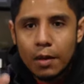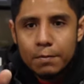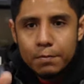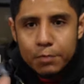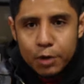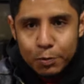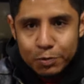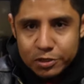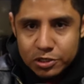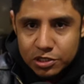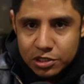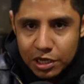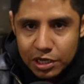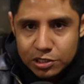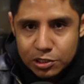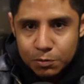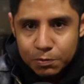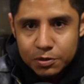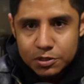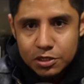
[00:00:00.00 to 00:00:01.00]
¡Propios días
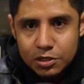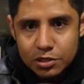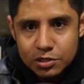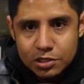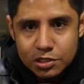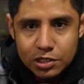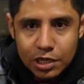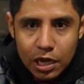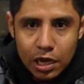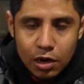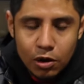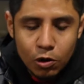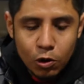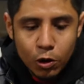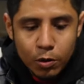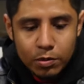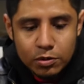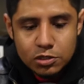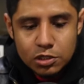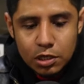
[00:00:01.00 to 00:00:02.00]
compañeros, ¿qué tal? Hoy
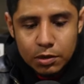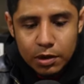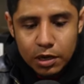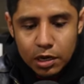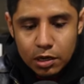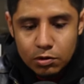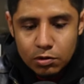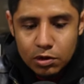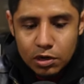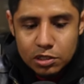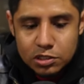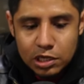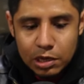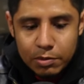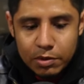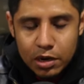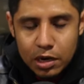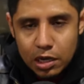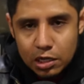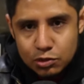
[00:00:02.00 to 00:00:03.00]
vamos a trabajar con las
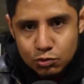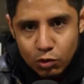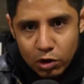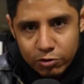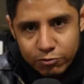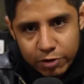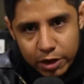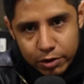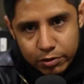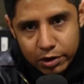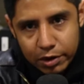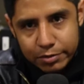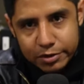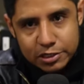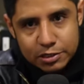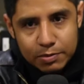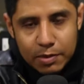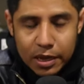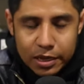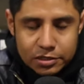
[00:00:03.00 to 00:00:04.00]
cámaras Wi-Fi una
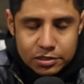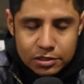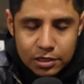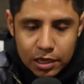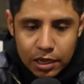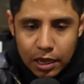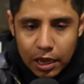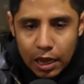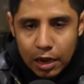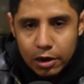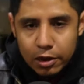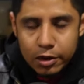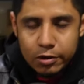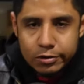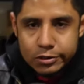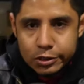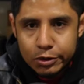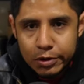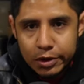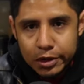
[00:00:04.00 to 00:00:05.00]
vez más y lo que
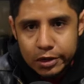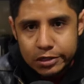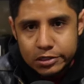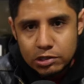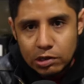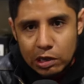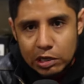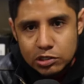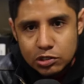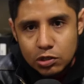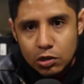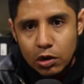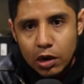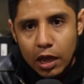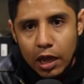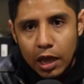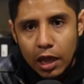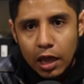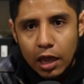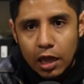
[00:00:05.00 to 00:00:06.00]
vamos a ver en esta ocasión
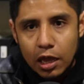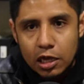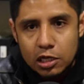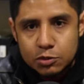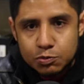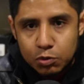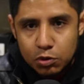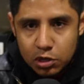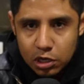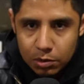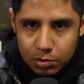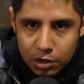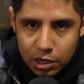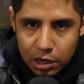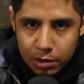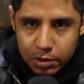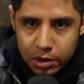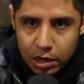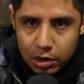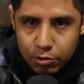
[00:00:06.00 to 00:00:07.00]
es por qué mi
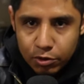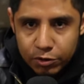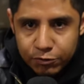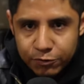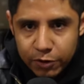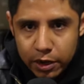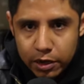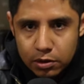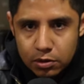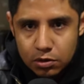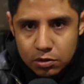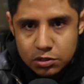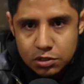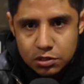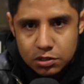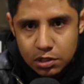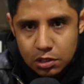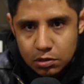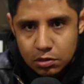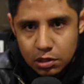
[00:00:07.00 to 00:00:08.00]
cámara Wi-Fi no se
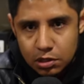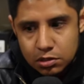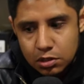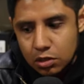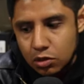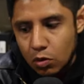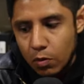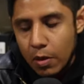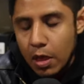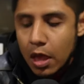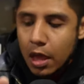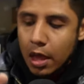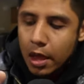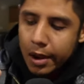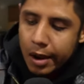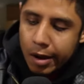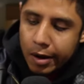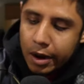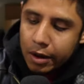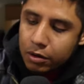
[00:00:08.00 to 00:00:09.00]
está conectando.
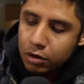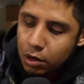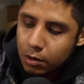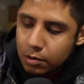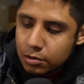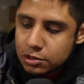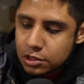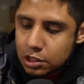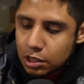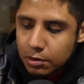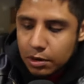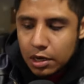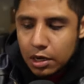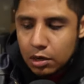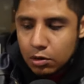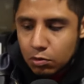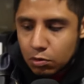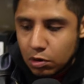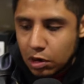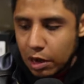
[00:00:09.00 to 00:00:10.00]
Ahora, no vamos a trabajar
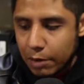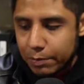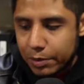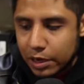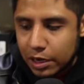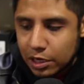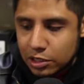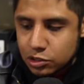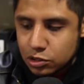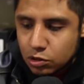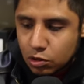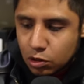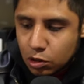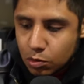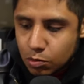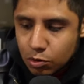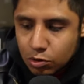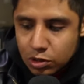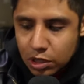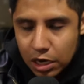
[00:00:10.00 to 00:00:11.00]
con una aplicación
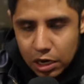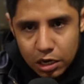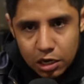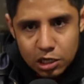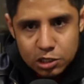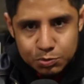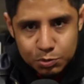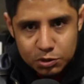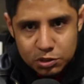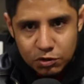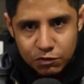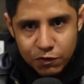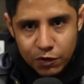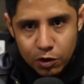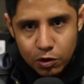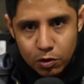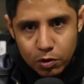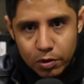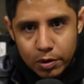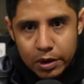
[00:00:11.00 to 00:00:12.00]
como tal en
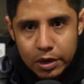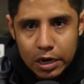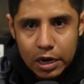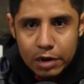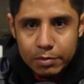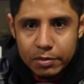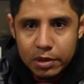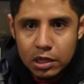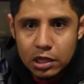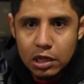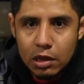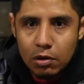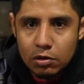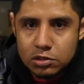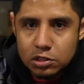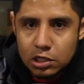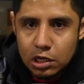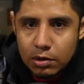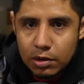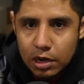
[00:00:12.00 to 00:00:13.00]
específico, realmente vamos
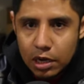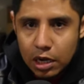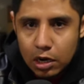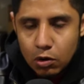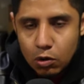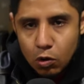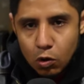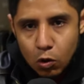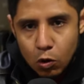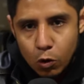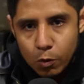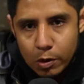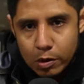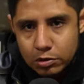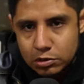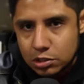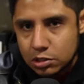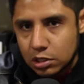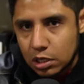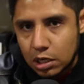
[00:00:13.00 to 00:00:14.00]
a trabajar o
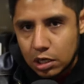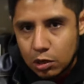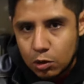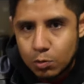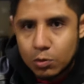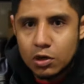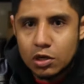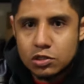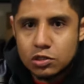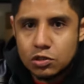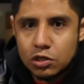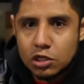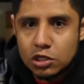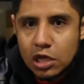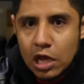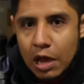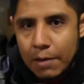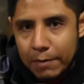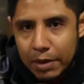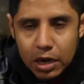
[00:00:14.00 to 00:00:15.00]
vamos a hacer recomendaciones
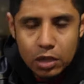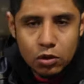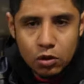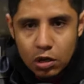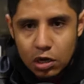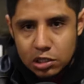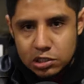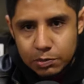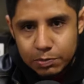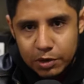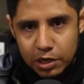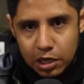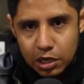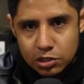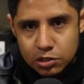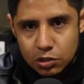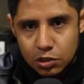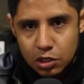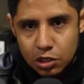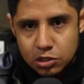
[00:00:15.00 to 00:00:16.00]
para todas las
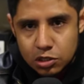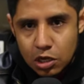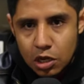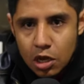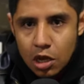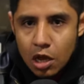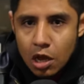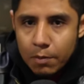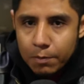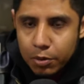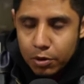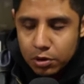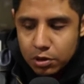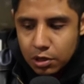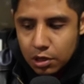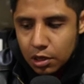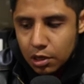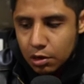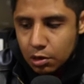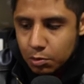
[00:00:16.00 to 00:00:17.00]
aplicaciones
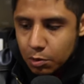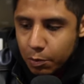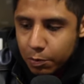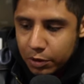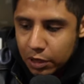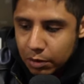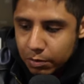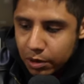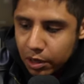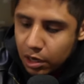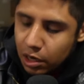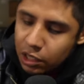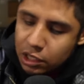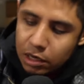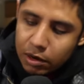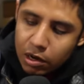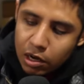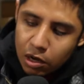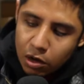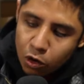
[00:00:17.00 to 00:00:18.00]
porque como pueden ver he
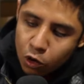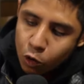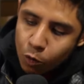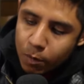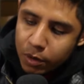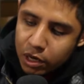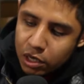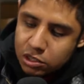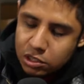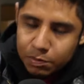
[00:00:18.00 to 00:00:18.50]
trabajado con varias